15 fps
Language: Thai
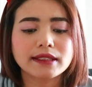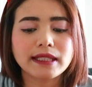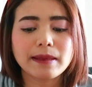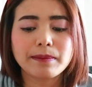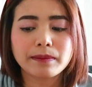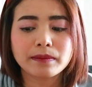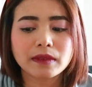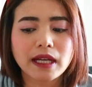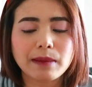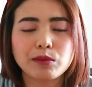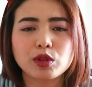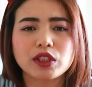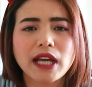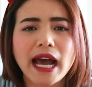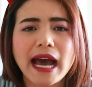ซิมกัม
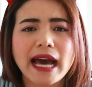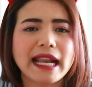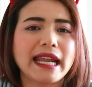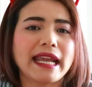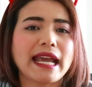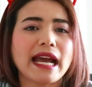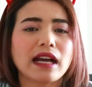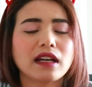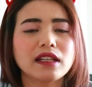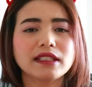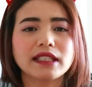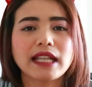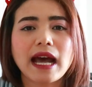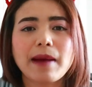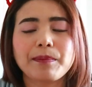พูชาอะไรเงี้ย คื
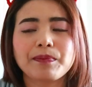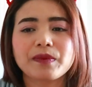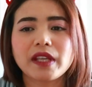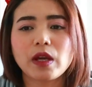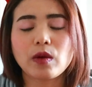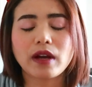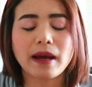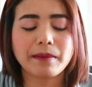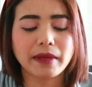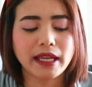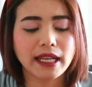อจะทำเกี่ยวกับ